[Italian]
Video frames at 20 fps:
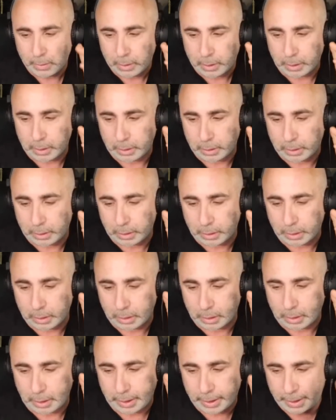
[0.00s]

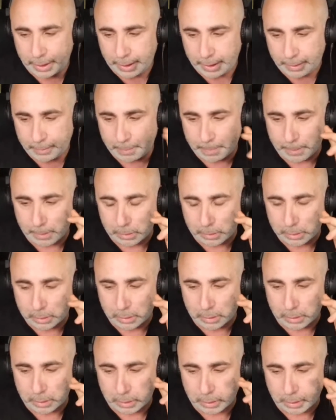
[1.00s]
eh, e
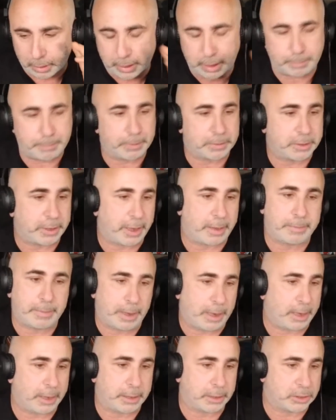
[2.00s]
eh, KTM
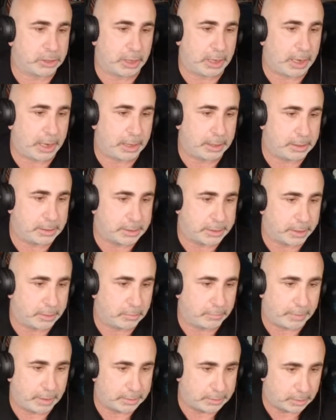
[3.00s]
anche ce l'ha il
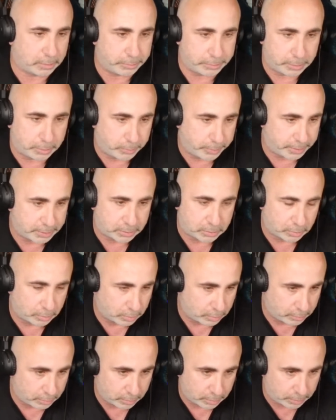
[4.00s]
690, quindi
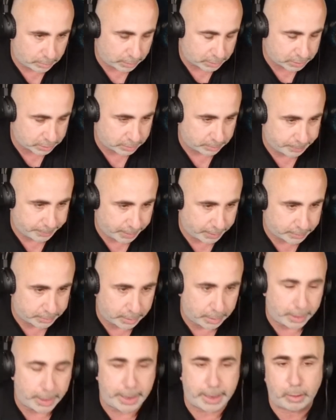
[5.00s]
questo lasciate
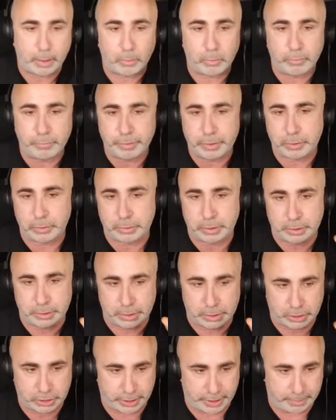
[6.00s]
perdere, era un video di
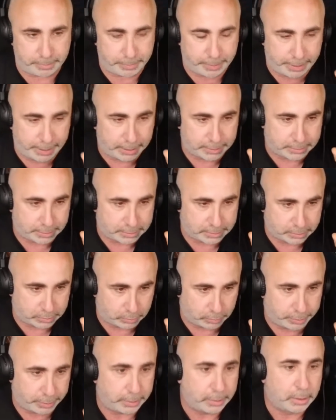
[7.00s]
dicembre, eh,
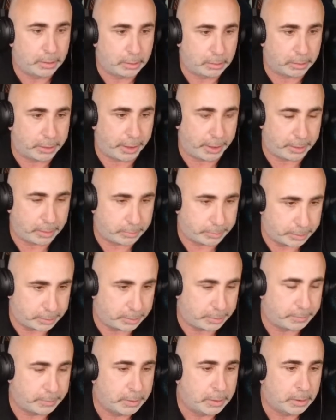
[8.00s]
attenzione, ok?
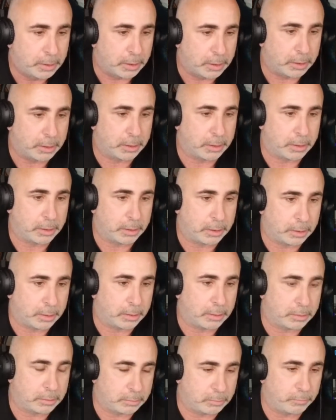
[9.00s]
Quindi
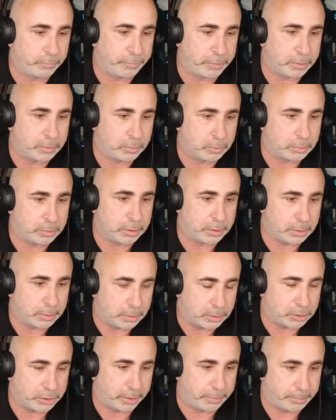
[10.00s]
eh, un video di
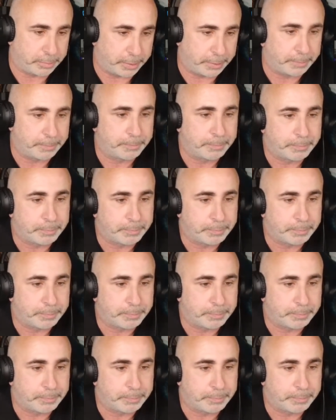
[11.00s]
dicembre